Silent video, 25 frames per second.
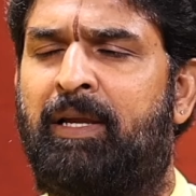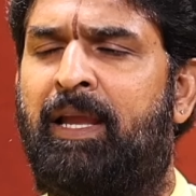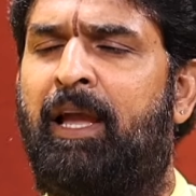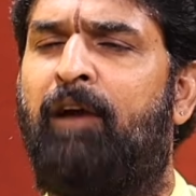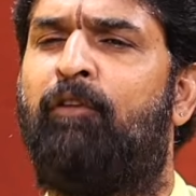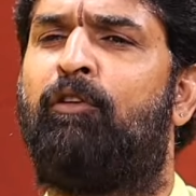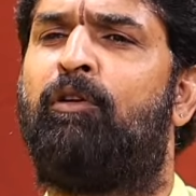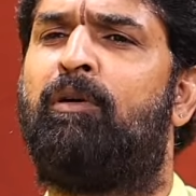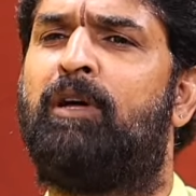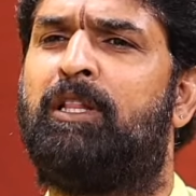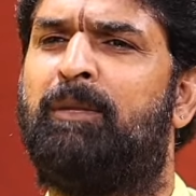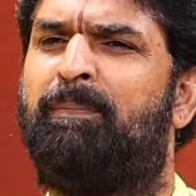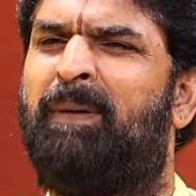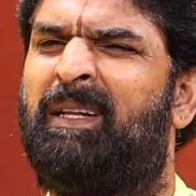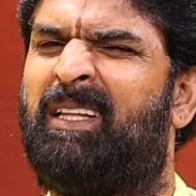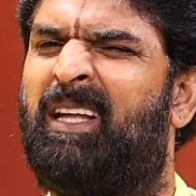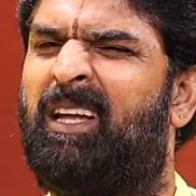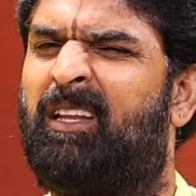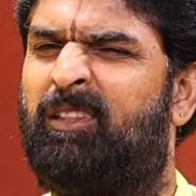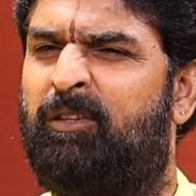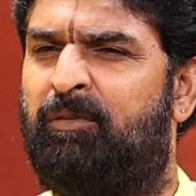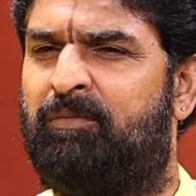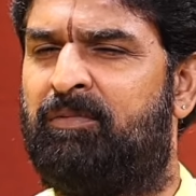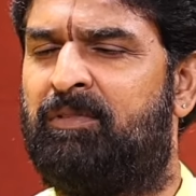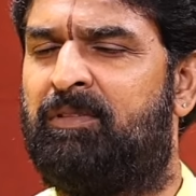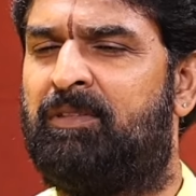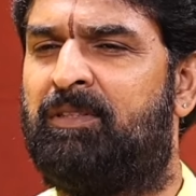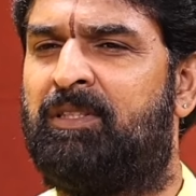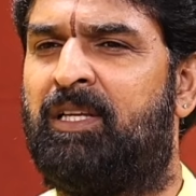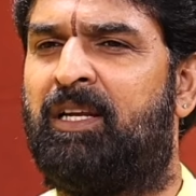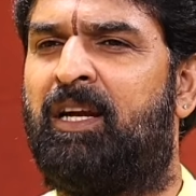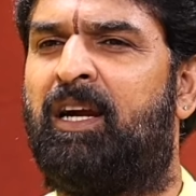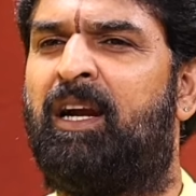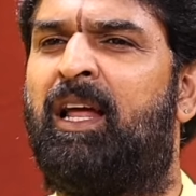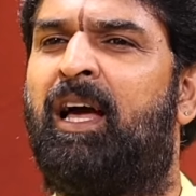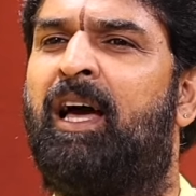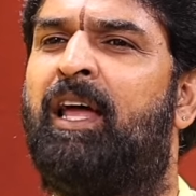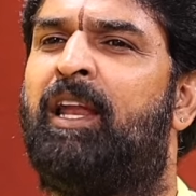కేవలం అది పదార్థం
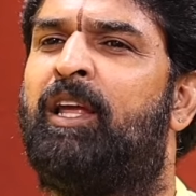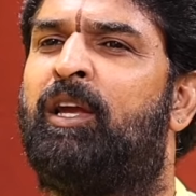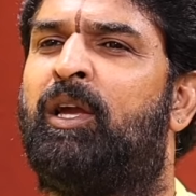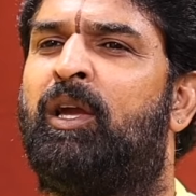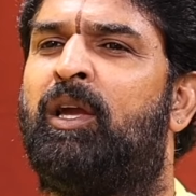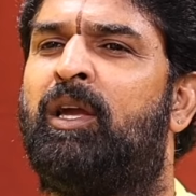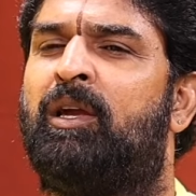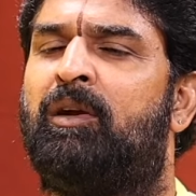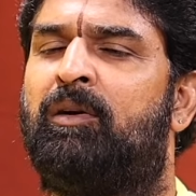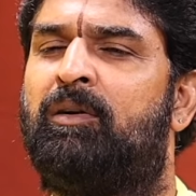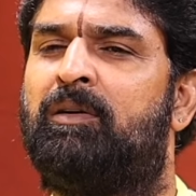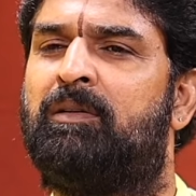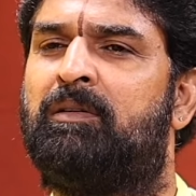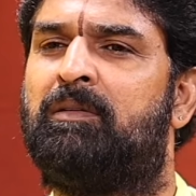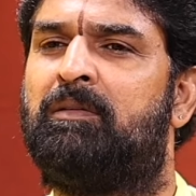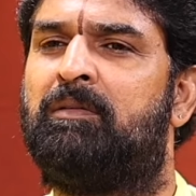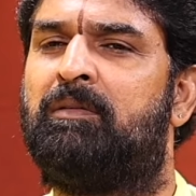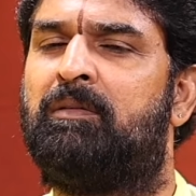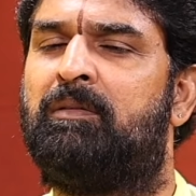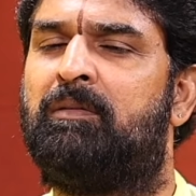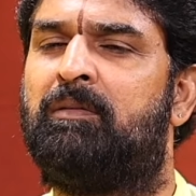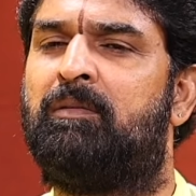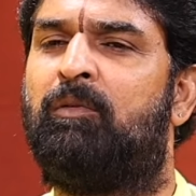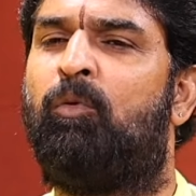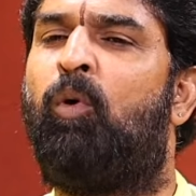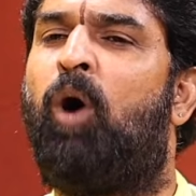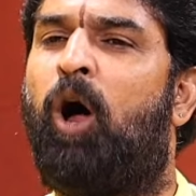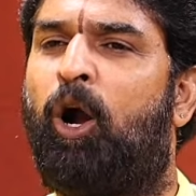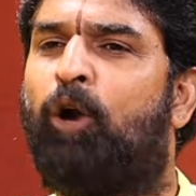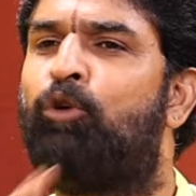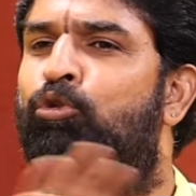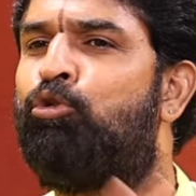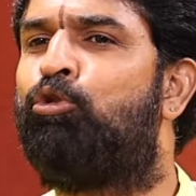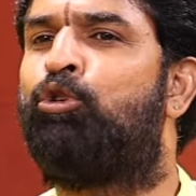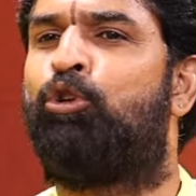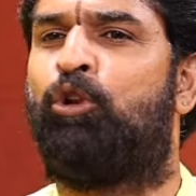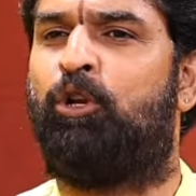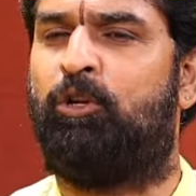తినడానికి
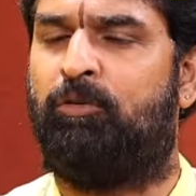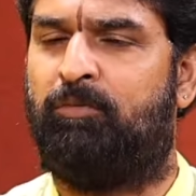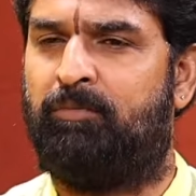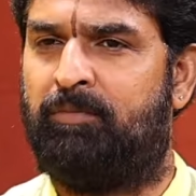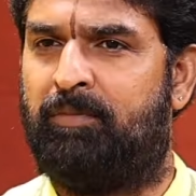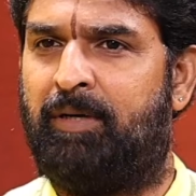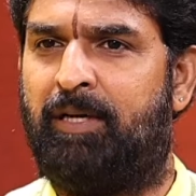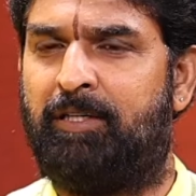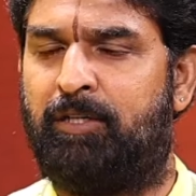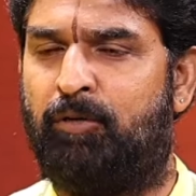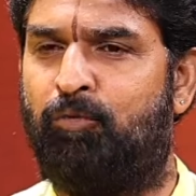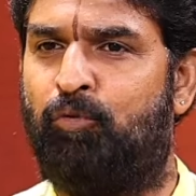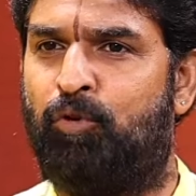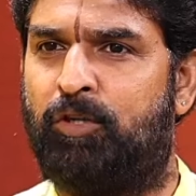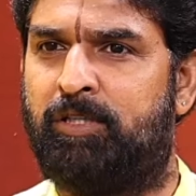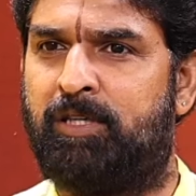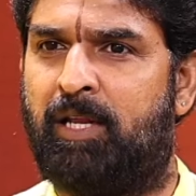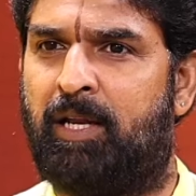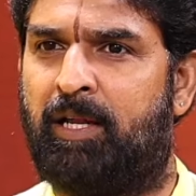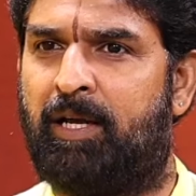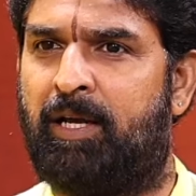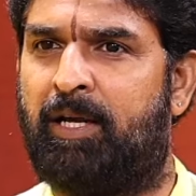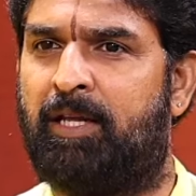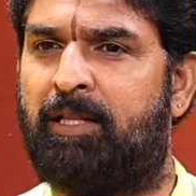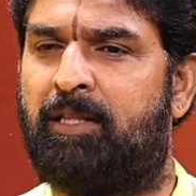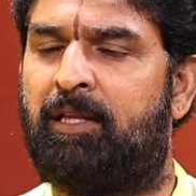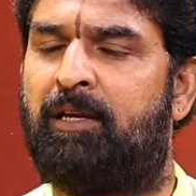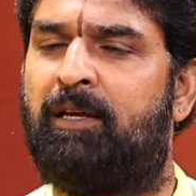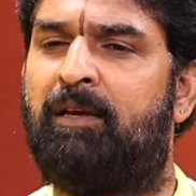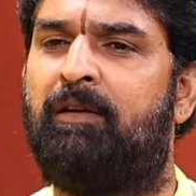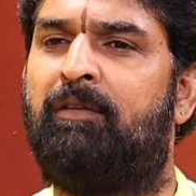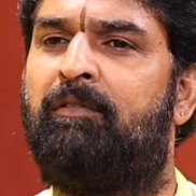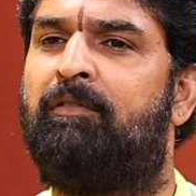వాడుకుంటున్నాం అసలు ఒరిజినల్గా అయితే